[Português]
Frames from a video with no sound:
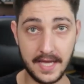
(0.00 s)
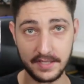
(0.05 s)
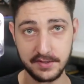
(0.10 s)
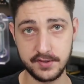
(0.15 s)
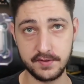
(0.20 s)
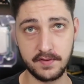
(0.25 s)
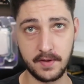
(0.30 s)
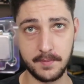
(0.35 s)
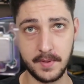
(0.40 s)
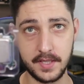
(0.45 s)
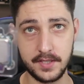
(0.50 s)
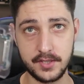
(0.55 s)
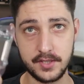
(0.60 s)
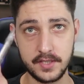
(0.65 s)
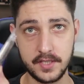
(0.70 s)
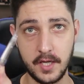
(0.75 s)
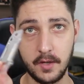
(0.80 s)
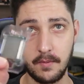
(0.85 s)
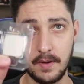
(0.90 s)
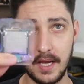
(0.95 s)
Nativamente
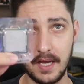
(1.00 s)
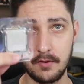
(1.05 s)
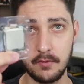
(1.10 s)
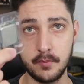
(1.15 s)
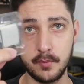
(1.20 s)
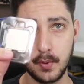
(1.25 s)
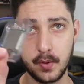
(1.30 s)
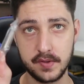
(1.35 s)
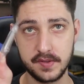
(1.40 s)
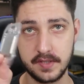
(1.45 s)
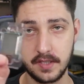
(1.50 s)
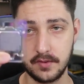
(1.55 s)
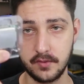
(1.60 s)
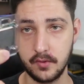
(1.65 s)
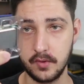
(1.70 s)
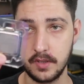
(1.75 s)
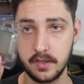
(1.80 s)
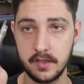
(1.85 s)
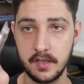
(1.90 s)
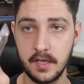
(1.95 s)
realmente não é um
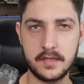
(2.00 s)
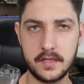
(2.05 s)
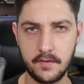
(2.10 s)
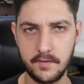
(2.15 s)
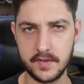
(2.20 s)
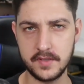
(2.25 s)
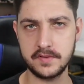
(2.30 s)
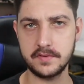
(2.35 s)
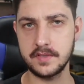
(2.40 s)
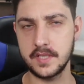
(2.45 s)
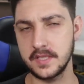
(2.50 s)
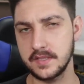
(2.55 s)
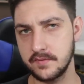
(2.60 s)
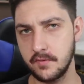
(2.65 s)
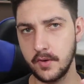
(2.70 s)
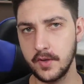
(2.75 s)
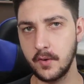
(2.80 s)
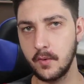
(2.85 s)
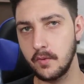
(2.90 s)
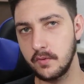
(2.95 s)
processador que talvez vocês
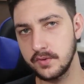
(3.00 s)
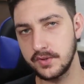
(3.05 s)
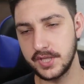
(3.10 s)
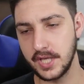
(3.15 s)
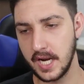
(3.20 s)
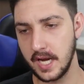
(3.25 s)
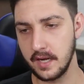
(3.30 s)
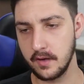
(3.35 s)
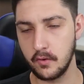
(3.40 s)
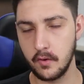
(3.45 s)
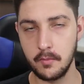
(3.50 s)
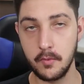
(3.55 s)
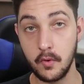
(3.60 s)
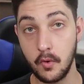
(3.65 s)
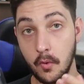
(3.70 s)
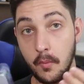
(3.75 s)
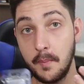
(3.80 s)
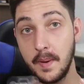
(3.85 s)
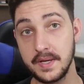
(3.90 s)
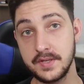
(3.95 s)
vão encontrar como
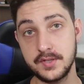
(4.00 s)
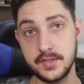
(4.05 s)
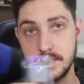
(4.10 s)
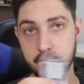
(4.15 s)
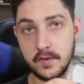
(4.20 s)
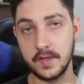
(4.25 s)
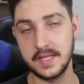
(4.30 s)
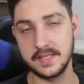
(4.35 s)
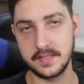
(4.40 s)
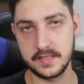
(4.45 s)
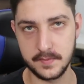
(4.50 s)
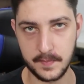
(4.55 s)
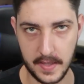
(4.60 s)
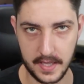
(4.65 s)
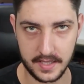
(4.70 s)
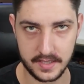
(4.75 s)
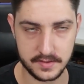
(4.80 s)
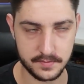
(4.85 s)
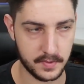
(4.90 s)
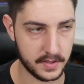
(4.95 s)
compatível nessas
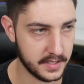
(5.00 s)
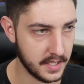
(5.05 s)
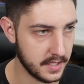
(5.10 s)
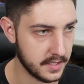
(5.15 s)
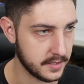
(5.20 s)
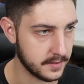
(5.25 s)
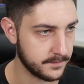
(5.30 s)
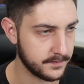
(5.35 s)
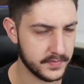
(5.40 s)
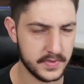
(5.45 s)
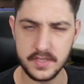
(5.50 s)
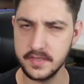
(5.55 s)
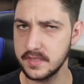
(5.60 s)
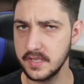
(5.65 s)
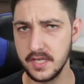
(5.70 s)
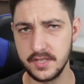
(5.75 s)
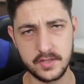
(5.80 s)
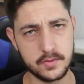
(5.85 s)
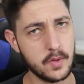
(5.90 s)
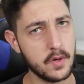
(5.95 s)
placas-mãe aí.
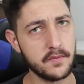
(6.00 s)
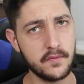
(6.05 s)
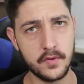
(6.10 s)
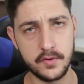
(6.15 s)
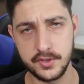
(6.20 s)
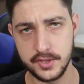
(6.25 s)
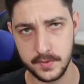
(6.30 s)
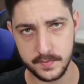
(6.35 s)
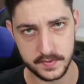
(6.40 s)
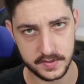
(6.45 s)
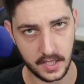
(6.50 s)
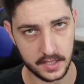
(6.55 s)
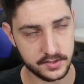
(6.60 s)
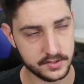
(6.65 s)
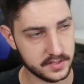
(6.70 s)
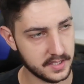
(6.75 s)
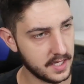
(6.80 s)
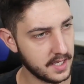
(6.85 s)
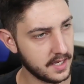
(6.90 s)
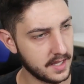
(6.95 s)
Seja qual for o
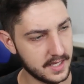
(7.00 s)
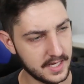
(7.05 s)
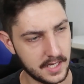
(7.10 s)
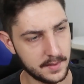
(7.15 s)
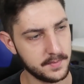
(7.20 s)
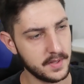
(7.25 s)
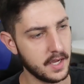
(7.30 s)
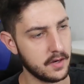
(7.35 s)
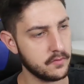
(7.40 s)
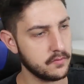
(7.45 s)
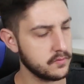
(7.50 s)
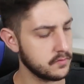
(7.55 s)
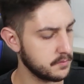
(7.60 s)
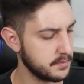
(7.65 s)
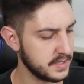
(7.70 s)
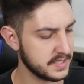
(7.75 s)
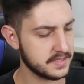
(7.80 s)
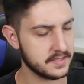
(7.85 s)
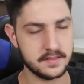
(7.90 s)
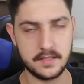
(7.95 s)
chipset dela, H61,
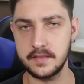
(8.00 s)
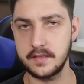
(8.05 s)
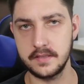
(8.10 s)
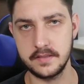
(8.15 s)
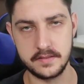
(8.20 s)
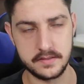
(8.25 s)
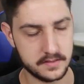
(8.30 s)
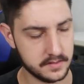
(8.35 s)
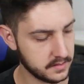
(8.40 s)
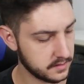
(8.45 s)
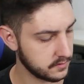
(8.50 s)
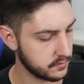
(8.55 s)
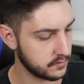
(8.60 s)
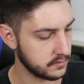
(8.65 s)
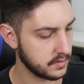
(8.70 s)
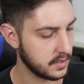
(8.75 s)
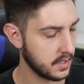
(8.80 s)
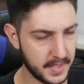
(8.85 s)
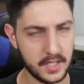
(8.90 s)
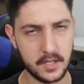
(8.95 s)

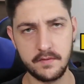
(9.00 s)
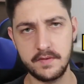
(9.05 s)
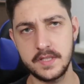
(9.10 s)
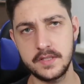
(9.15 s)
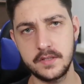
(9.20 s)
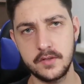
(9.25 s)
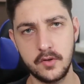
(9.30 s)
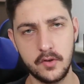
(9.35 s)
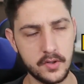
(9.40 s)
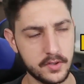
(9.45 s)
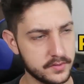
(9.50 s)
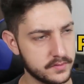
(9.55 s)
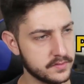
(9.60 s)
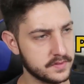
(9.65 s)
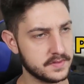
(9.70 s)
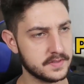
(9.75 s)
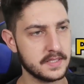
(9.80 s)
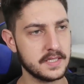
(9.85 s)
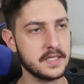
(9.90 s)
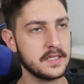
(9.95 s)
B75, P98,
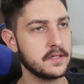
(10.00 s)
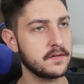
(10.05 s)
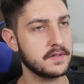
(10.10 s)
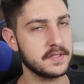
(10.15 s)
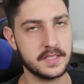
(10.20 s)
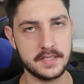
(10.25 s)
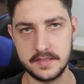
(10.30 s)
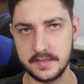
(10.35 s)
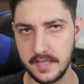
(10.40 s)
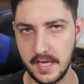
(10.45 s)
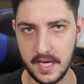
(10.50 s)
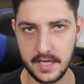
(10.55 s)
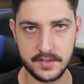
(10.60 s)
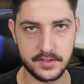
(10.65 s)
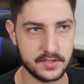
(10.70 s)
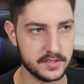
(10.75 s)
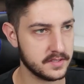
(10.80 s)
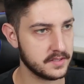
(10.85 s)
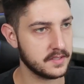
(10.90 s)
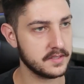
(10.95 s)

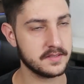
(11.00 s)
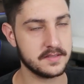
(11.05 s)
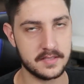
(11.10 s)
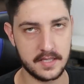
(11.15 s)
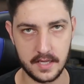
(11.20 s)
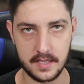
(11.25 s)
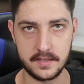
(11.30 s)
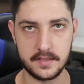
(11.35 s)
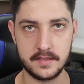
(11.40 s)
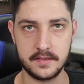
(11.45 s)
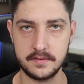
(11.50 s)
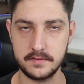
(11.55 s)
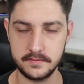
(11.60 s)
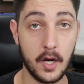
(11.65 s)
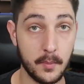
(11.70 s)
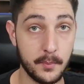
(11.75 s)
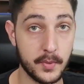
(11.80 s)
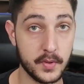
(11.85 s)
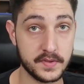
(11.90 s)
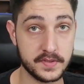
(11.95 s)
Z97, etc. É
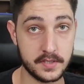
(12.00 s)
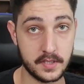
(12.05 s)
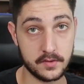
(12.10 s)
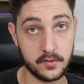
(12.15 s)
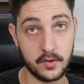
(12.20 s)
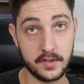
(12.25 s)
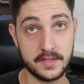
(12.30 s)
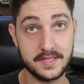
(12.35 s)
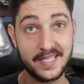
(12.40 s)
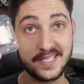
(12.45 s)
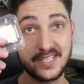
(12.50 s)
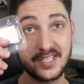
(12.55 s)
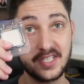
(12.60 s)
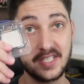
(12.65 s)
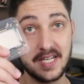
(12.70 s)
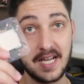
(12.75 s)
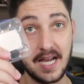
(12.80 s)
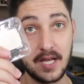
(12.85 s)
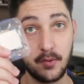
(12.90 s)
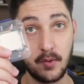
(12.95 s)
um processador
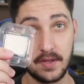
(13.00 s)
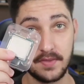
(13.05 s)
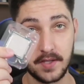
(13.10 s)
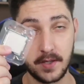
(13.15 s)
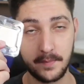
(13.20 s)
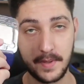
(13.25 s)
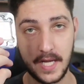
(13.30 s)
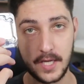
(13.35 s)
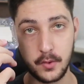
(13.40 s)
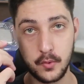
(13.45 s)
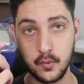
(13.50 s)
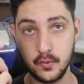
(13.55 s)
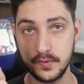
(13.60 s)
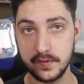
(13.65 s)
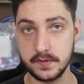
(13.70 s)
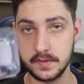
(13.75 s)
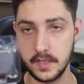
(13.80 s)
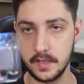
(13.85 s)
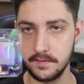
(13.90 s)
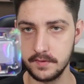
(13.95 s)
destinado a trabalho com
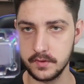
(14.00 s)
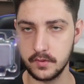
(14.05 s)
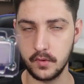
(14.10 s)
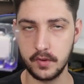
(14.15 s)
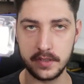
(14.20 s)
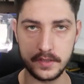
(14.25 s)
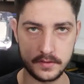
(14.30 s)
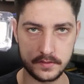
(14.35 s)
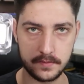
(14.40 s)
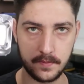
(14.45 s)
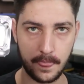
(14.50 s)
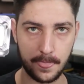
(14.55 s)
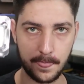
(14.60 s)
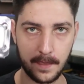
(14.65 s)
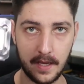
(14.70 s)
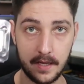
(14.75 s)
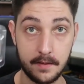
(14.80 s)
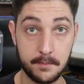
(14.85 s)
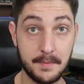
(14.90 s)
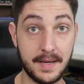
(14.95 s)
servidores,
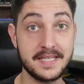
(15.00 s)
Tá?